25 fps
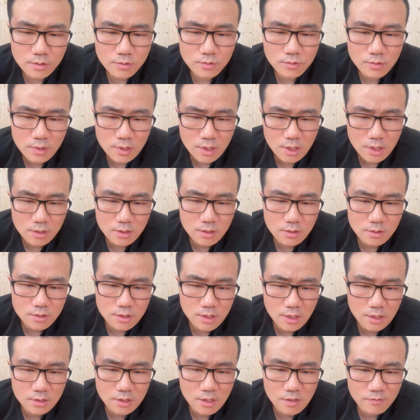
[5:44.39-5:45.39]
宇哥，请
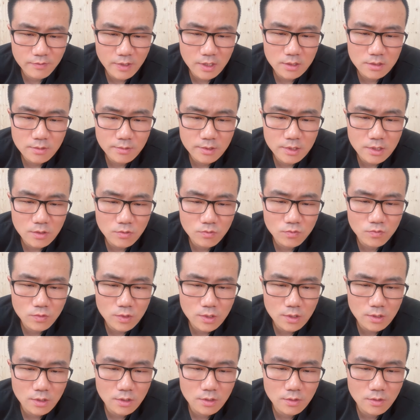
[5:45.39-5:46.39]
讲讲为什么一五
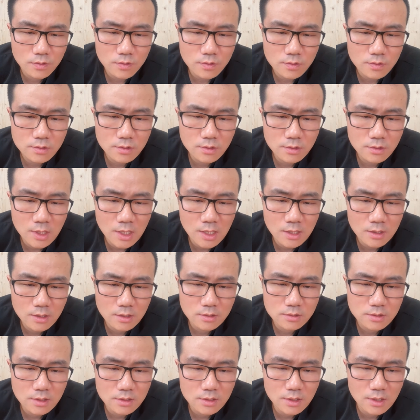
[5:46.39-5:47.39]
一六勇士大量
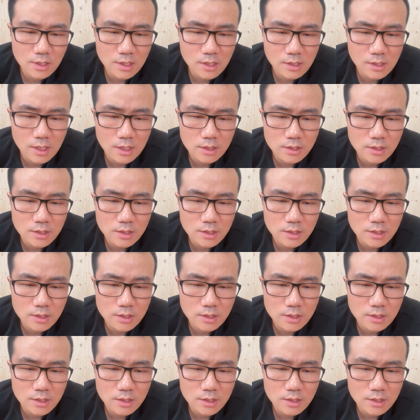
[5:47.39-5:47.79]
三件打卡，